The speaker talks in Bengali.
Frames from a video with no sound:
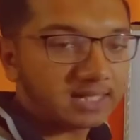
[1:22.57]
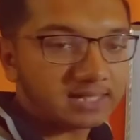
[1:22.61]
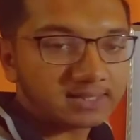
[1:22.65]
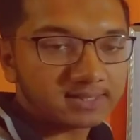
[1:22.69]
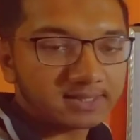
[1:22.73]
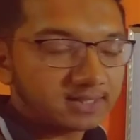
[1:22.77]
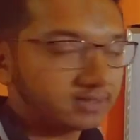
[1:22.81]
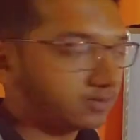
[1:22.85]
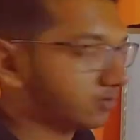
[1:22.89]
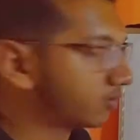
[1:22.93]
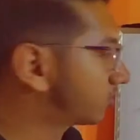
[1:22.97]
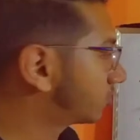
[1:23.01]

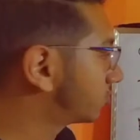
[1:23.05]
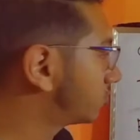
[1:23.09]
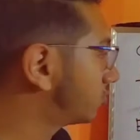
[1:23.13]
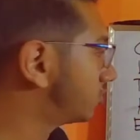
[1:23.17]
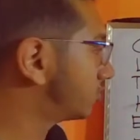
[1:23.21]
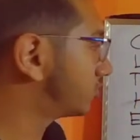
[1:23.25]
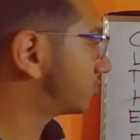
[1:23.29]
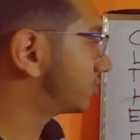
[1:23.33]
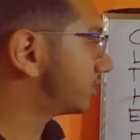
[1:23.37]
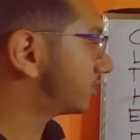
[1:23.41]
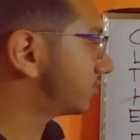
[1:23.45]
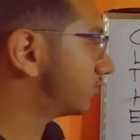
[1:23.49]
ট্র্যাজিক অর্থ
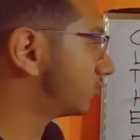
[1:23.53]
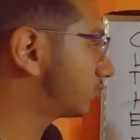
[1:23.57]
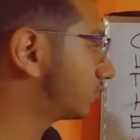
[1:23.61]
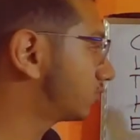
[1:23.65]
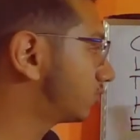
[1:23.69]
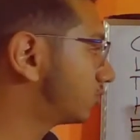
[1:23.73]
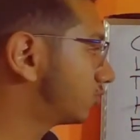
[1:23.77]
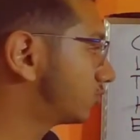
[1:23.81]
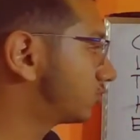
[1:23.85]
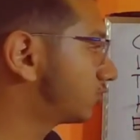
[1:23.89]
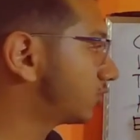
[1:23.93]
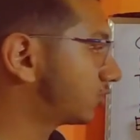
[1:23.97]
হচ্ছে
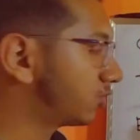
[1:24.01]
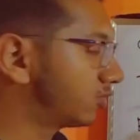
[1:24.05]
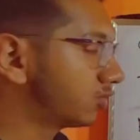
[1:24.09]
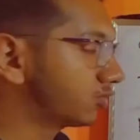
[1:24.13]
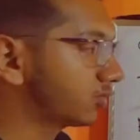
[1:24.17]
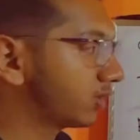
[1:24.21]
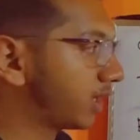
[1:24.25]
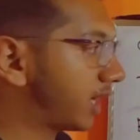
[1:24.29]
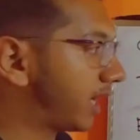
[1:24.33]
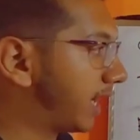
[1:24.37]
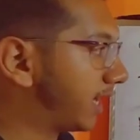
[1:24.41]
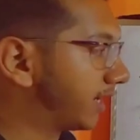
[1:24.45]

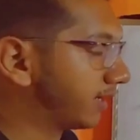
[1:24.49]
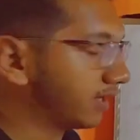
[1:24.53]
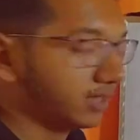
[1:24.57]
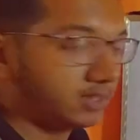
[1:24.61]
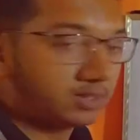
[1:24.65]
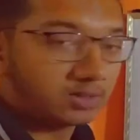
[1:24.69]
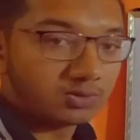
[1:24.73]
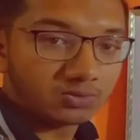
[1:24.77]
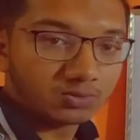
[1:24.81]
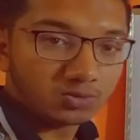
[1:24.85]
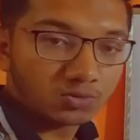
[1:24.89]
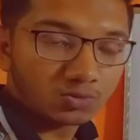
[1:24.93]
দুঃখজনক আর
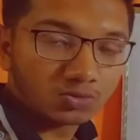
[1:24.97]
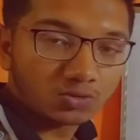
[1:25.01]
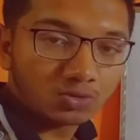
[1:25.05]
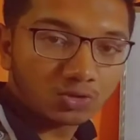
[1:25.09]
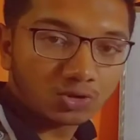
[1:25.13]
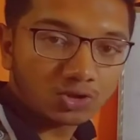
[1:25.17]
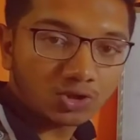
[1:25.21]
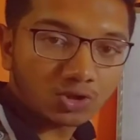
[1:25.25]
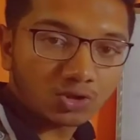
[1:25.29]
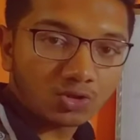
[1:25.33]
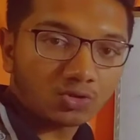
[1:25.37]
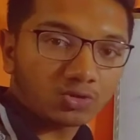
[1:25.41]

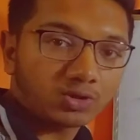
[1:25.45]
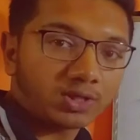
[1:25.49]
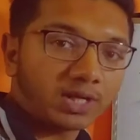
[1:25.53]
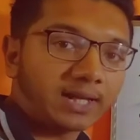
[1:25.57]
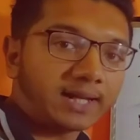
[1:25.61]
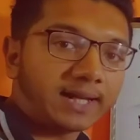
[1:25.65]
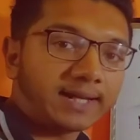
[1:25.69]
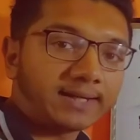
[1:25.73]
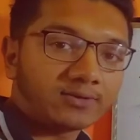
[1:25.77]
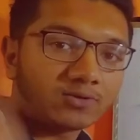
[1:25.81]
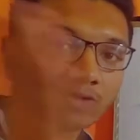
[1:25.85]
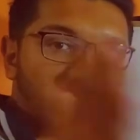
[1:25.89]
দুঃখজনক
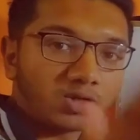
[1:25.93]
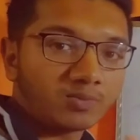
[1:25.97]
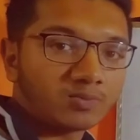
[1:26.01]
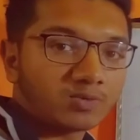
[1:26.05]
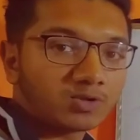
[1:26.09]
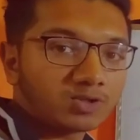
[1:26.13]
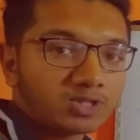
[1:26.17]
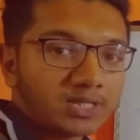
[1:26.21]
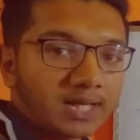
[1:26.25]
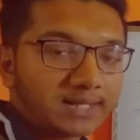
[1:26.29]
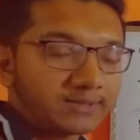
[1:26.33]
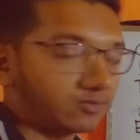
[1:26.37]
এর অ্যান্টোনিম
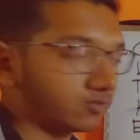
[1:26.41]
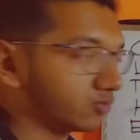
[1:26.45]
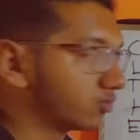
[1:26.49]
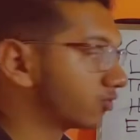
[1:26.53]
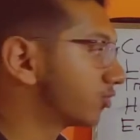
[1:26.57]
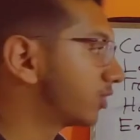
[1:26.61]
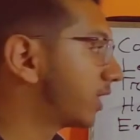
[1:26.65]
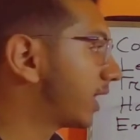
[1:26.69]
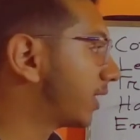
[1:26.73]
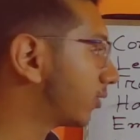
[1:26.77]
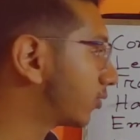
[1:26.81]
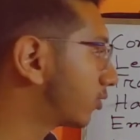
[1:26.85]
হচ্ছে
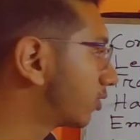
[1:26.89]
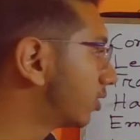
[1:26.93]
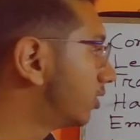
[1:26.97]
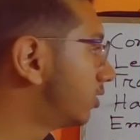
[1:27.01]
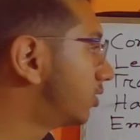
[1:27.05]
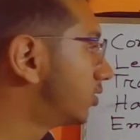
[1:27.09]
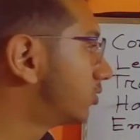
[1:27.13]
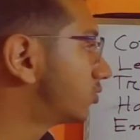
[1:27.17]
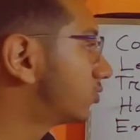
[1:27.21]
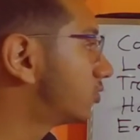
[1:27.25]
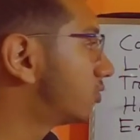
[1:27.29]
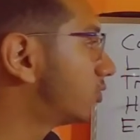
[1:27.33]
আনন্দদায়ক
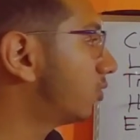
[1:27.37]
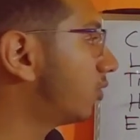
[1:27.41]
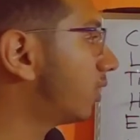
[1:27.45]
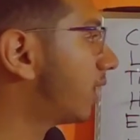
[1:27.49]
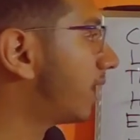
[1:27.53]
তো